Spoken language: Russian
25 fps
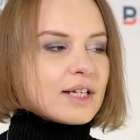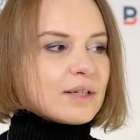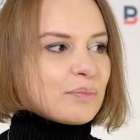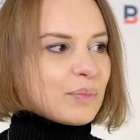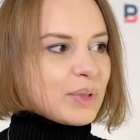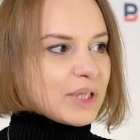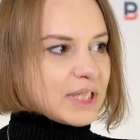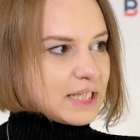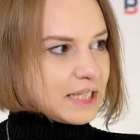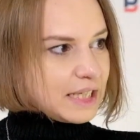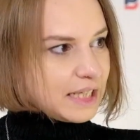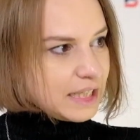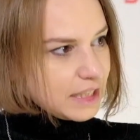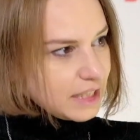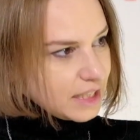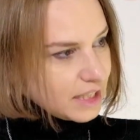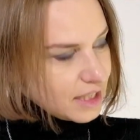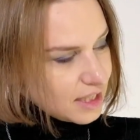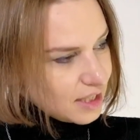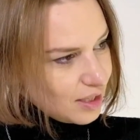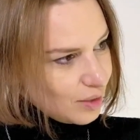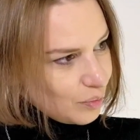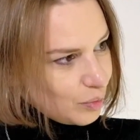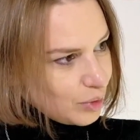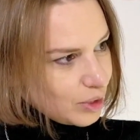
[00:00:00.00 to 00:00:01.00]
Последние
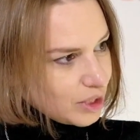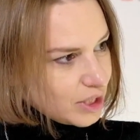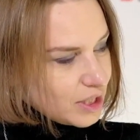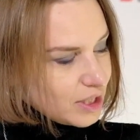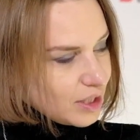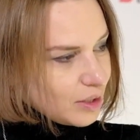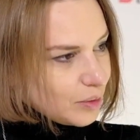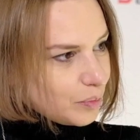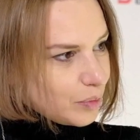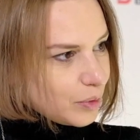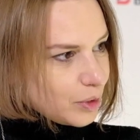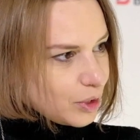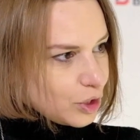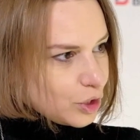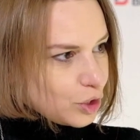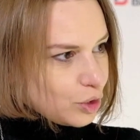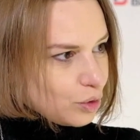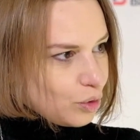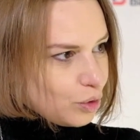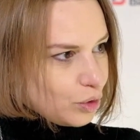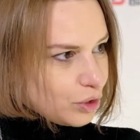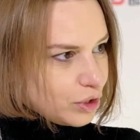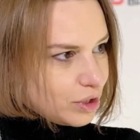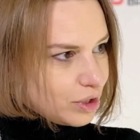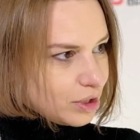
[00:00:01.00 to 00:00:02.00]
события
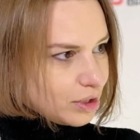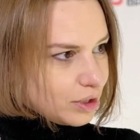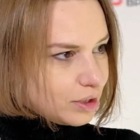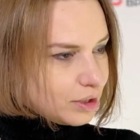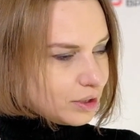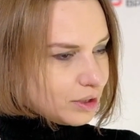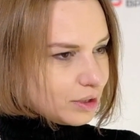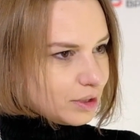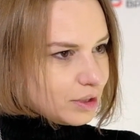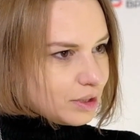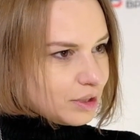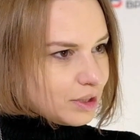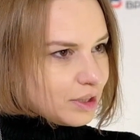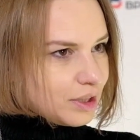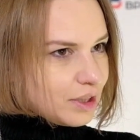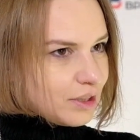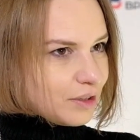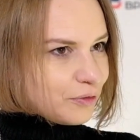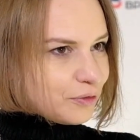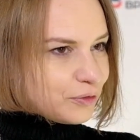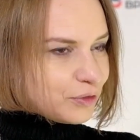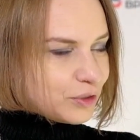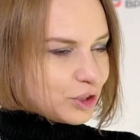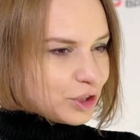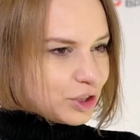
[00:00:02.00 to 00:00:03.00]
происходят э, в